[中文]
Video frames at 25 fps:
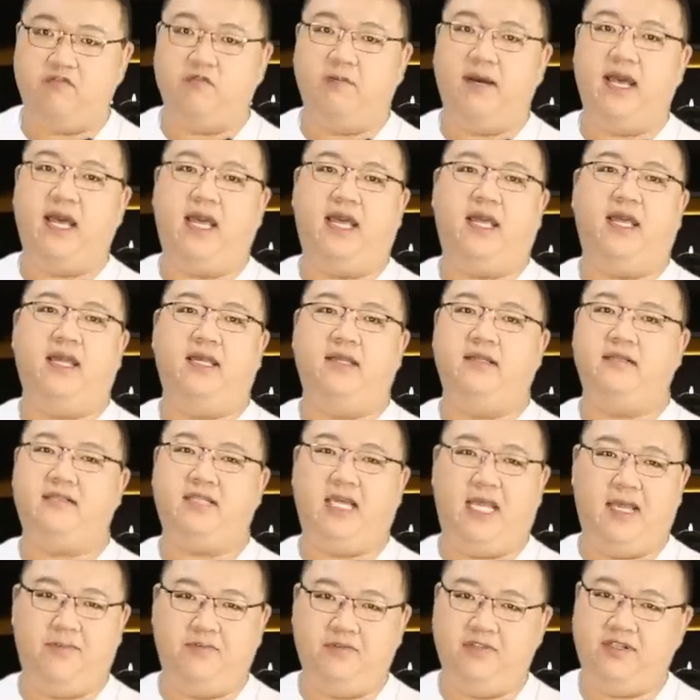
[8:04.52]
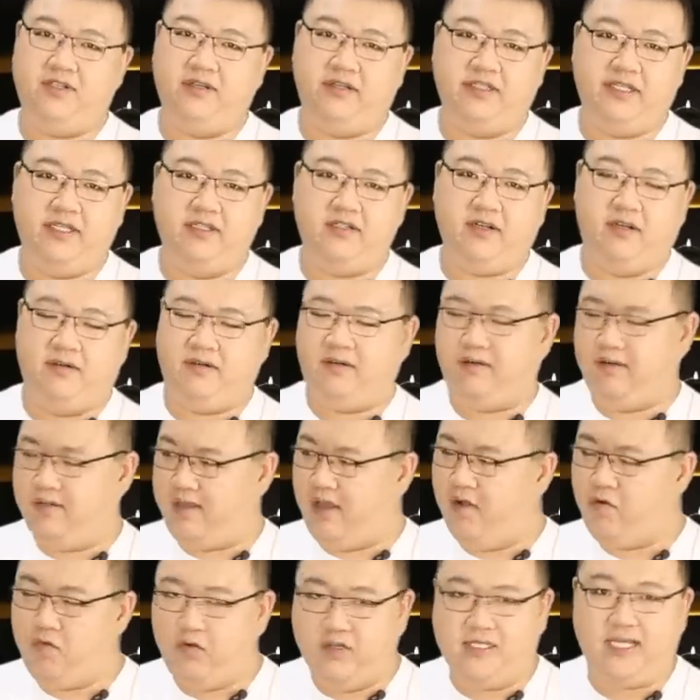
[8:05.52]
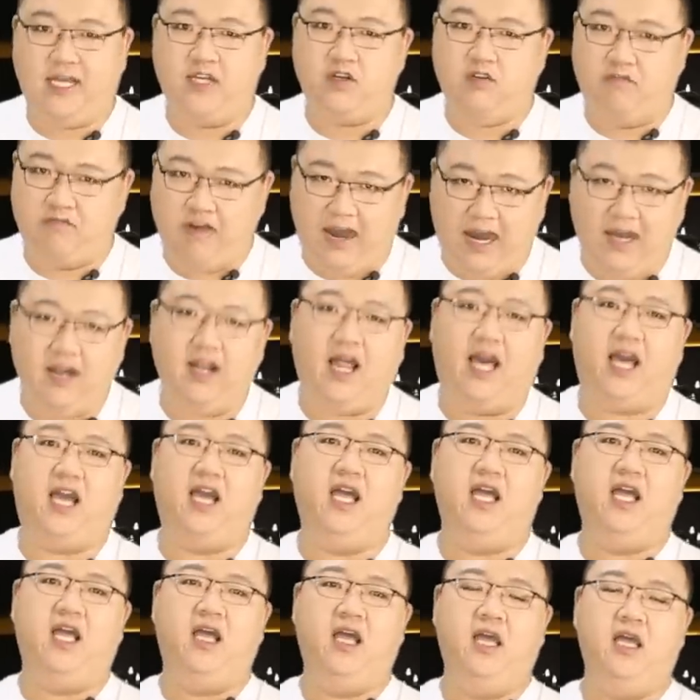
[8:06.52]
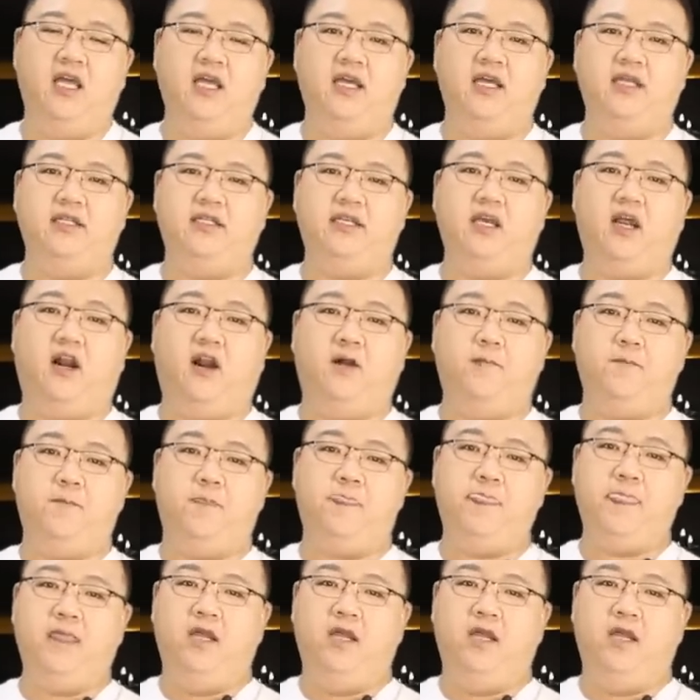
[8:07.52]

腐败，再不彻底整治，咱国家就亡了。第二。